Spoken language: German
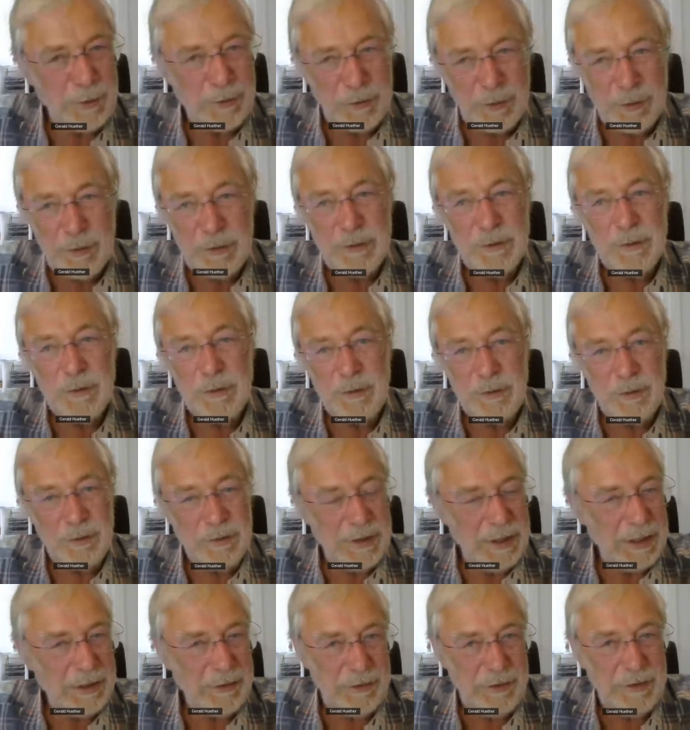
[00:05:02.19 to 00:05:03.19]
einer inneren
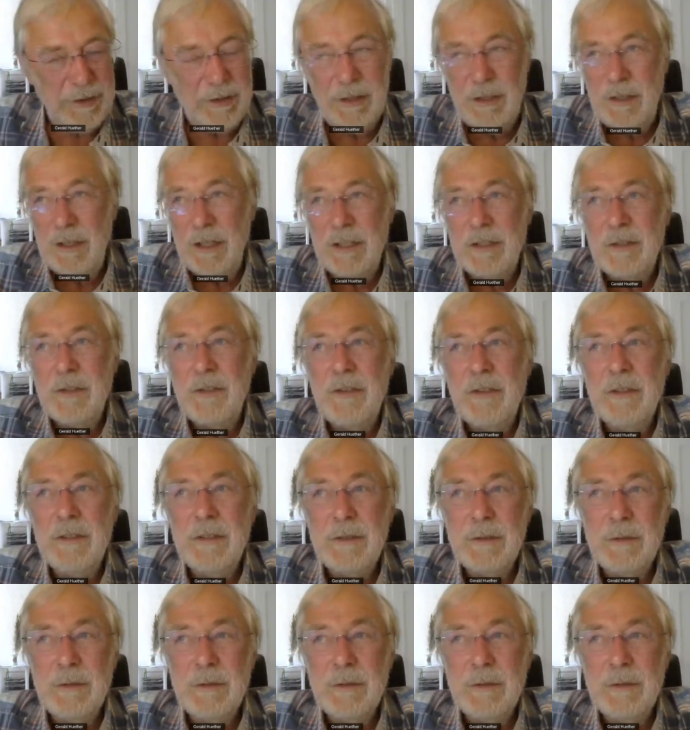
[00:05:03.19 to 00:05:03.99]
Überzeugung, zu der sie